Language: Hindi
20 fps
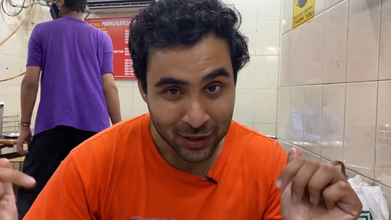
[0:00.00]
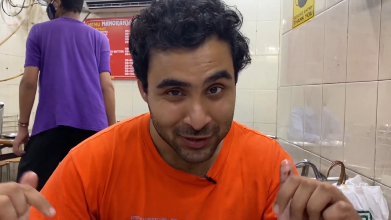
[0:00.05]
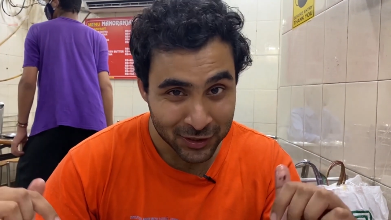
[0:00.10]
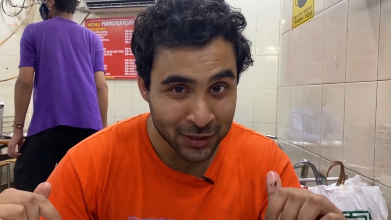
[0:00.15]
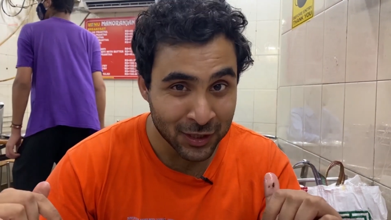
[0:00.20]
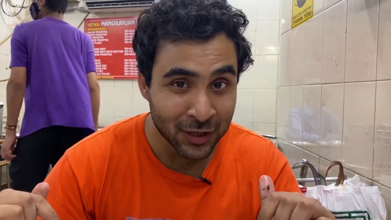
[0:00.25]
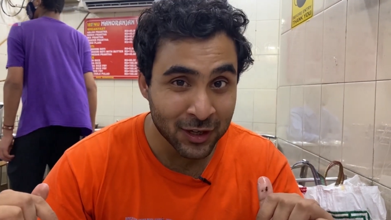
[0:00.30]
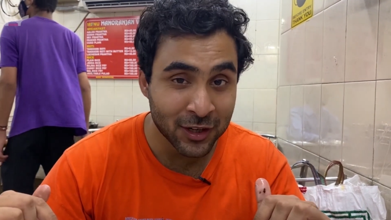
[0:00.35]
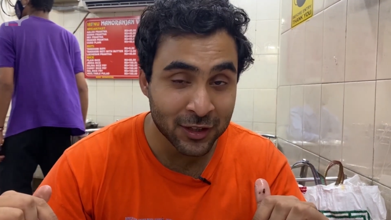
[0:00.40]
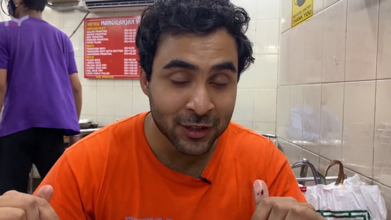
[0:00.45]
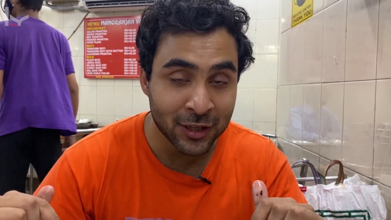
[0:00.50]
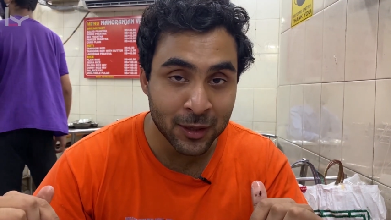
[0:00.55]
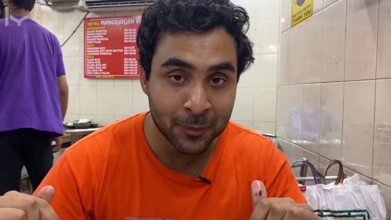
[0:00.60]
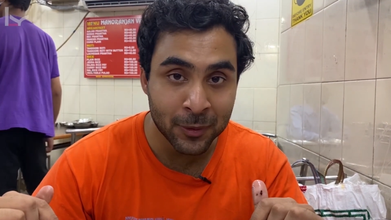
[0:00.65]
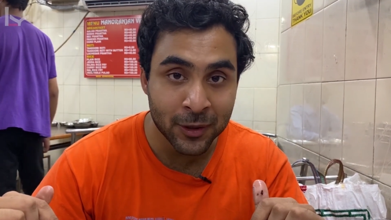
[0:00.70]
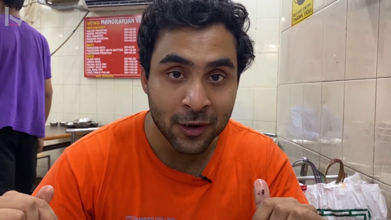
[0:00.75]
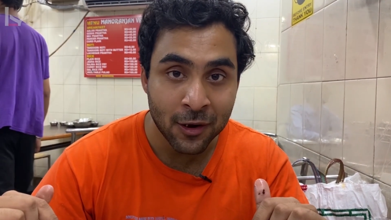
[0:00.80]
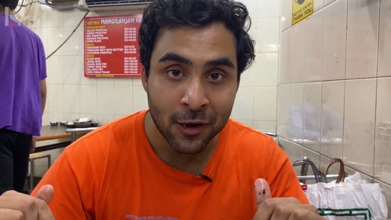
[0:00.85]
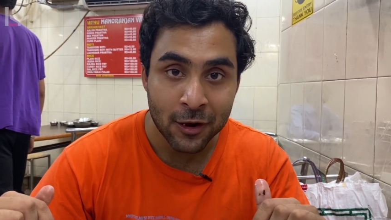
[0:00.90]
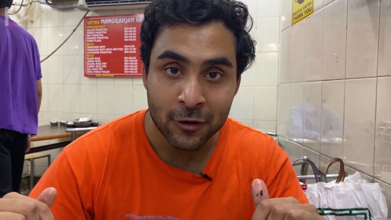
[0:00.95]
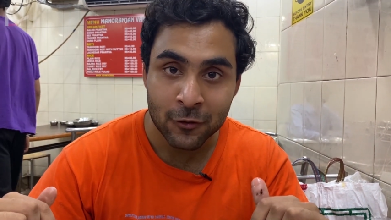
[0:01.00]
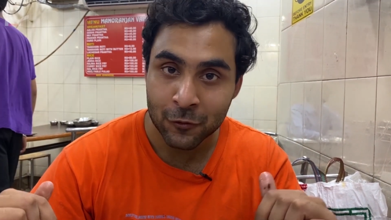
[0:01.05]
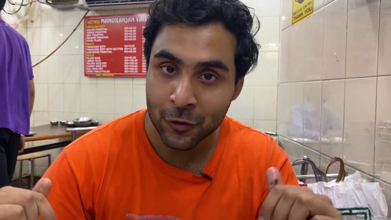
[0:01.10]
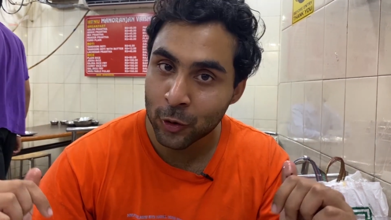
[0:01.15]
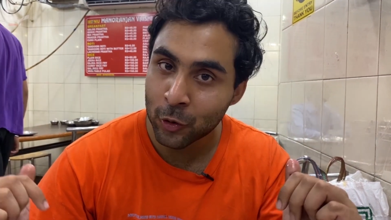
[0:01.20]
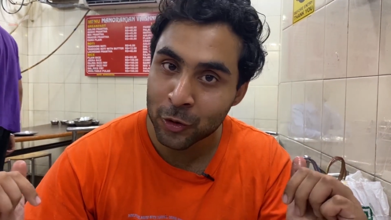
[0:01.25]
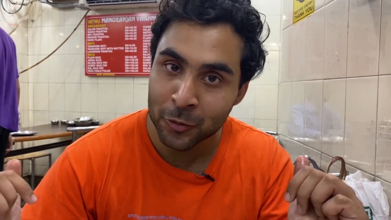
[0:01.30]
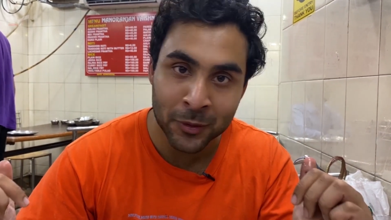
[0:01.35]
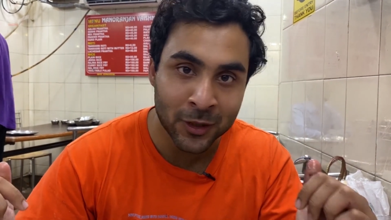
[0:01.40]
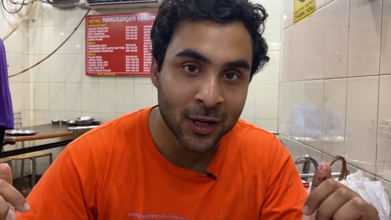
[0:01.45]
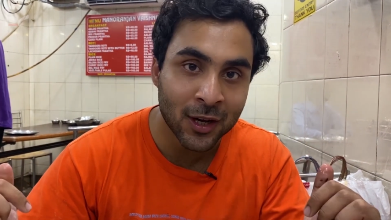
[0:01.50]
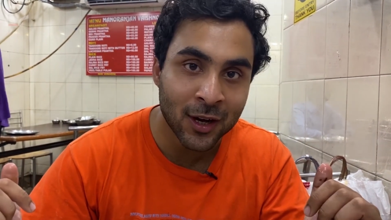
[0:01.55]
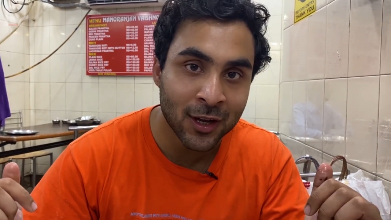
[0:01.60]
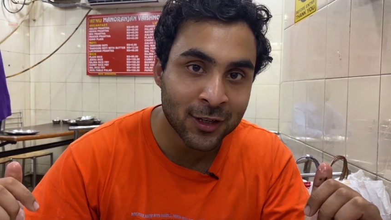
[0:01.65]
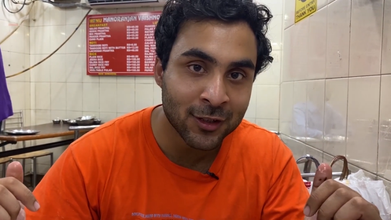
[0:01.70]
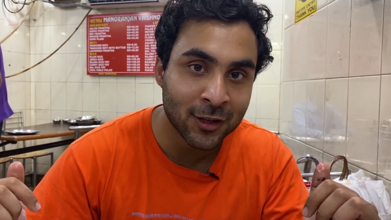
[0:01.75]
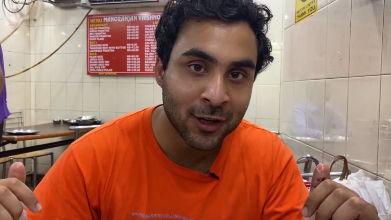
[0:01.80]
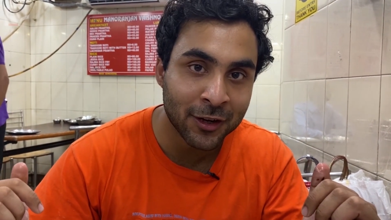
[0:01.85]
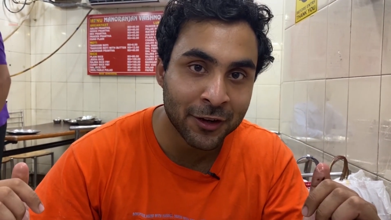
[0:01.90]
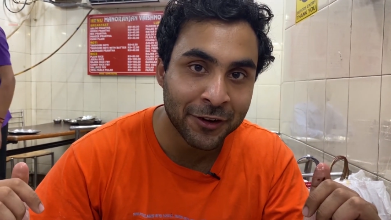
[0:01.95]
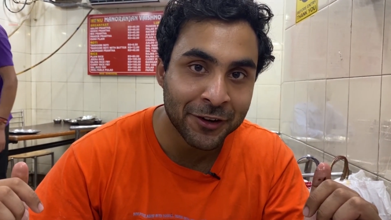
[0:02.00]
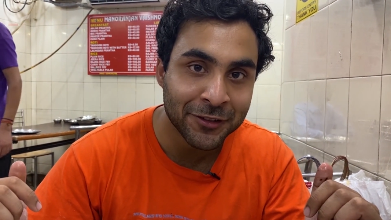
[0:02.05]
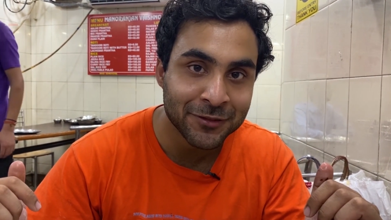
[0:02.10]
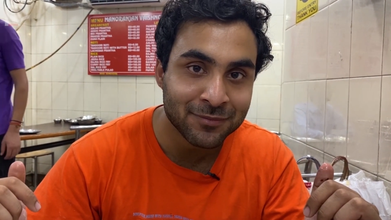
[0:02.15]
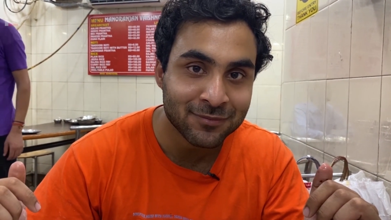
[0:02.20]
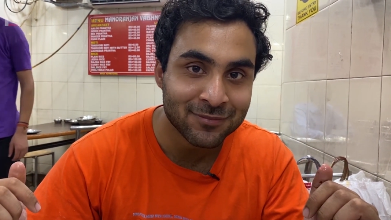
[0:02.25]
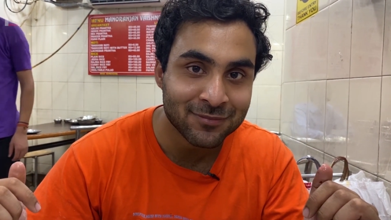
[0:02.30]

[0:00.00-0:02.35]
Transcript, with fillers: डिनर करते हैं यहाँ पे फिर कुछ मीठा खाने चलेंगे